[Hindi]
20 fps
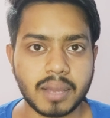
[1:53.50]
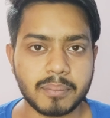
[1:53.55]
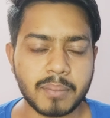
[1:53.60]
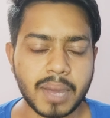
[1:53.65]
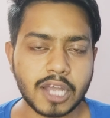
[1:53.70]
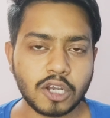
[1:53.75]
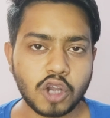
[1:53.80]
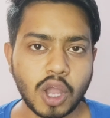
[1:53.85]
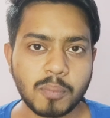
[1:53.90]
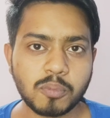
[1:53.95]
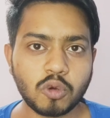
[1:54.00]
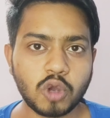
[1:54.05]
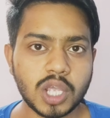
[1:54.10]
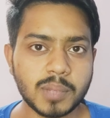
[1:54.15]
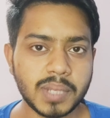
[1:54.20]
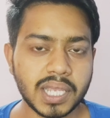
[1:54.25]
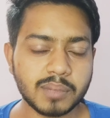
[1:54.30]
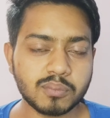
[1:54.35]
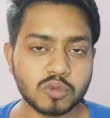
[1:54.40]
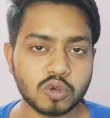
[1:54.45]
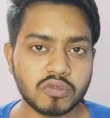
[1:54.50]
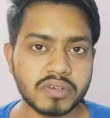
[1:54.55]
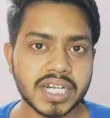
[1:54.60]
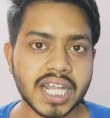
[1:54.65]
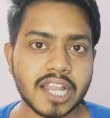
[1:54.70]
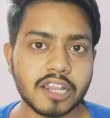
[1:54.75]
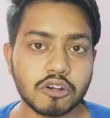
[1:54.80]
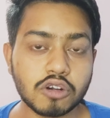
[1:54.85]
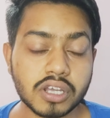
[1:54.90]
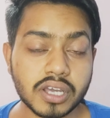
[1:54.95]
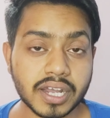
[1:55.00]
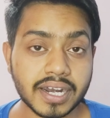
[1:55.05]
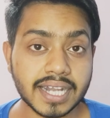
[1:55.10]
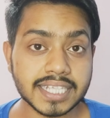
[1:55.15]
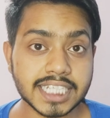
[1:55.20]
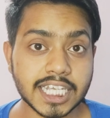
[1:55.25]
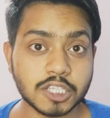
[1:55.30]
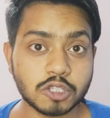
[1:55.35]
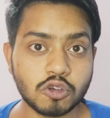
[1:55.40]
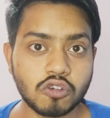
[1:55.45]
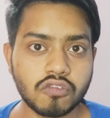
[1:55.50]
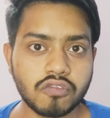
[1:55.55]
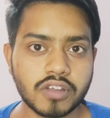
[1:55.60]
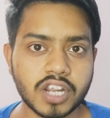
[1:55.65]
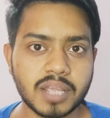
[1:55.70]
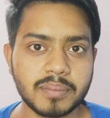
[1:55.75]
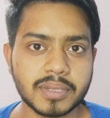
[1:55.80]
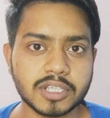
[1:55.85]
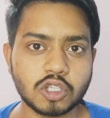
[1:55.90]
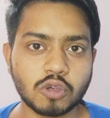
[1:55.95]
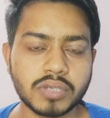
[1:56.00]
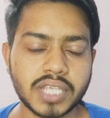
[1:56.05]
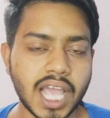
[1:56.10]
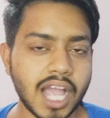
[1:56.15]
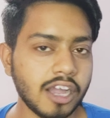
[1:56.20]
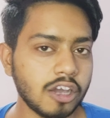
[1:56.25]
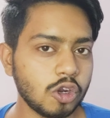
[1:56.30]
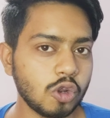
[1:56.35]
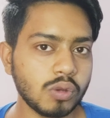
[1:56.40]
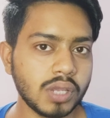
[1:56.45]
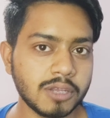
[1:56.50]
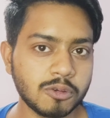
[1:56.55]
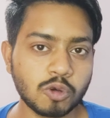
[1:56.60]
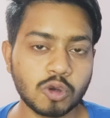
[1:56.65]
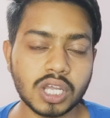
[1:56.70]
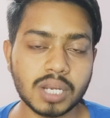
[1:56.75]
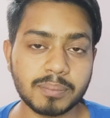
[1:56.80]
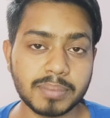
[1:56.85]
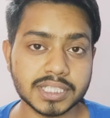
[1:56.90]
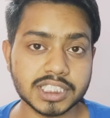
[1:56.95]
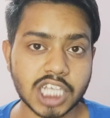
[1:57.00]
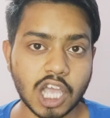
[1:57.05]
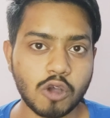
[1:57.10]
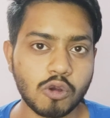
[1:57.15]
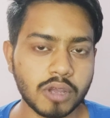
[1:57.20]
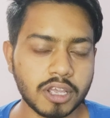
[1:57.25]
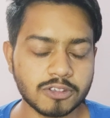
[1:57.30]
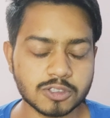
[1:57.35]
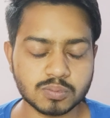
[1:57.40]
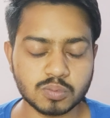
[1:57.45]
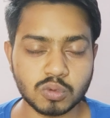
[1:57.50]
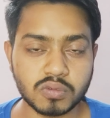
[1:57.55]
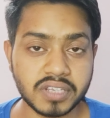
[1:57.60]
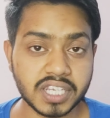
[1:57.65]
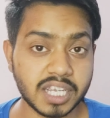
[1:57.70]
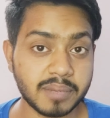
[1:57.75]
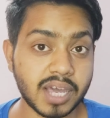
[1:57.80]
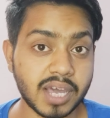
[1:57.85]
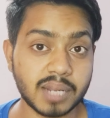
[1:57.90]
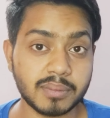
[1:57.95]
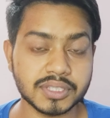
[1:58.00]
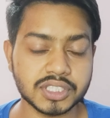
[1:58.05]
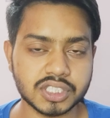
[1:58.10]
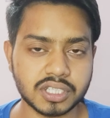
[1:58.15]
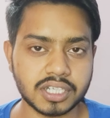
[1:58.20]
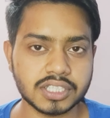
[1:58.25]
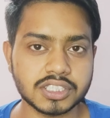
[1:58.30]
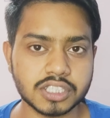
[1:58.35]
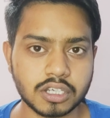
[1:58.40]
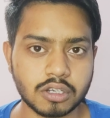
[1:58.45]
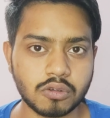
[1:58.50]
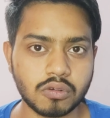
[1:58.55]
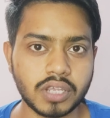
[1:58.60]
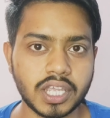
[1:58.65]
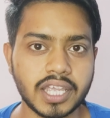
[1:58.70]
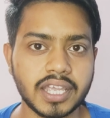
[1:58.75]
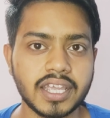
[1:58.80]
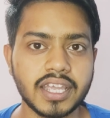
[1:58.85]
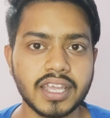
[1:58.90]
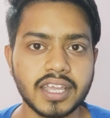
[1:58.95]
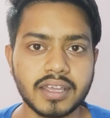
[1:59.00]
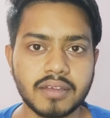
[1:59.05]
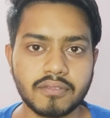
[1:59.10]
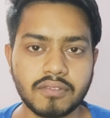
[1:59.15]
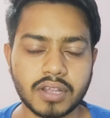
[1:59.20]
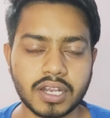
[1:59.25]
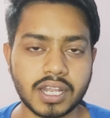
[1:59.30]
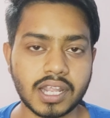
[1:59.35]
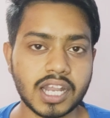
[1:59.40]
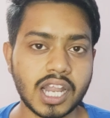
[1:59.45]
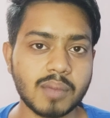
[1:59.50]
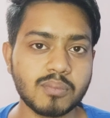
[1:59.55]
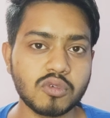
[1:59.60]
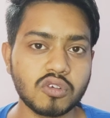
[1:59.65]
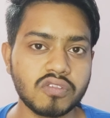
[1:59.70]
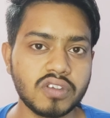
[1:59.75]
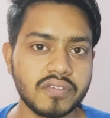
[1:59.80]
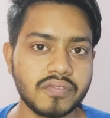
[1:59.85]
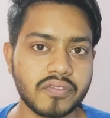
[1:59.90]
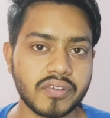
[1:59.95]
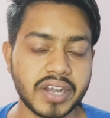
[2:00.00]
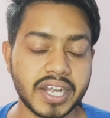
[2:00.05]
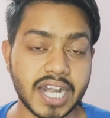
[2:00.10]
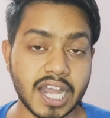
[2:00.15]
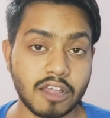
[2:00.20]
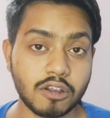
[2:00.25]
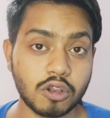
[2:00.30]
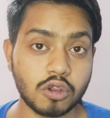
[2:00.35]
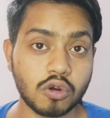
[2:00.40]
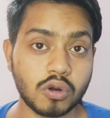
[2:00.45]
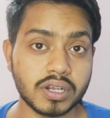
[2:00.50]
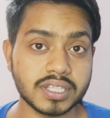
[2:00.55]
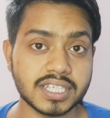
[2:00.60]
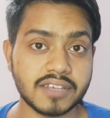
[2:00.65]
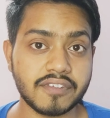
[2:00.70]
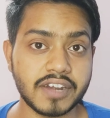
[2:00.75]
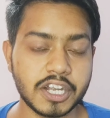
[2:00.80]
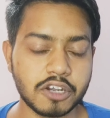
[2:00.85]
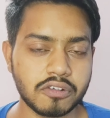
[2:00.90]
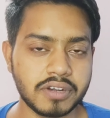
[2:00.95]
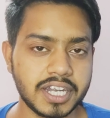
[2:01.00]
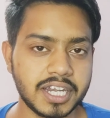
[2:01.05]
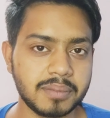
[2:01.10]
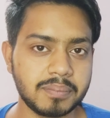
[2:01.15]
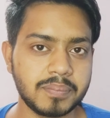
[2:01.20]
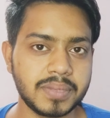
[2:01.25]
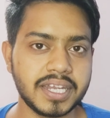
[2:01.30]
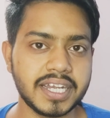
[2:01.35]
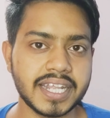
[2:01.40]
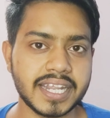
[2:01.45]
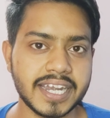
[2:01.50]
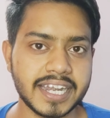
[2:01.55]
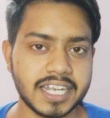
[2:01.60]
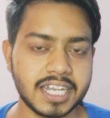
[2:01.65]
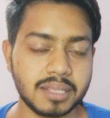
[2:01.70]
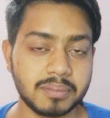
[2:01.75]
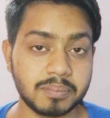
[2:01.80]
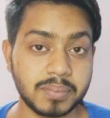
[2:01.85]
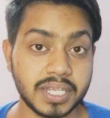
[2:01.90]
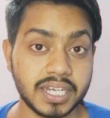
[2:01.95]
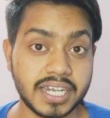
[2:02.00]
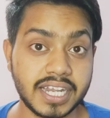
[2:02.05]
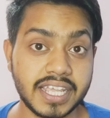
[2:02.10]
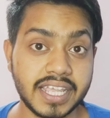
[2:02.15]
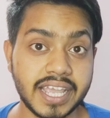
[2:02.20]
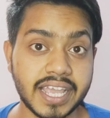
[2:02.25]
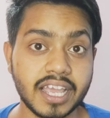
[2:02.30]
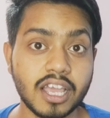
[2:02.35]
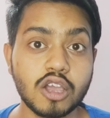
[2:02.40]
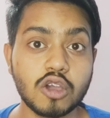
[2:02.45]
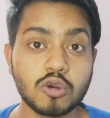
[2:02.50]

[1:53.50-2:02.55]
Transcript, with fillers: मान लो आप कोई भी एक मूवी डाउनलोड करना चाहते हो फ्री में तो क्या करोगे गूगल पे जाओगे उस मूवी के बारे में सर्च करोगे फलाना मूवी फ्री डाउनलोड 720p 1080p ठीक है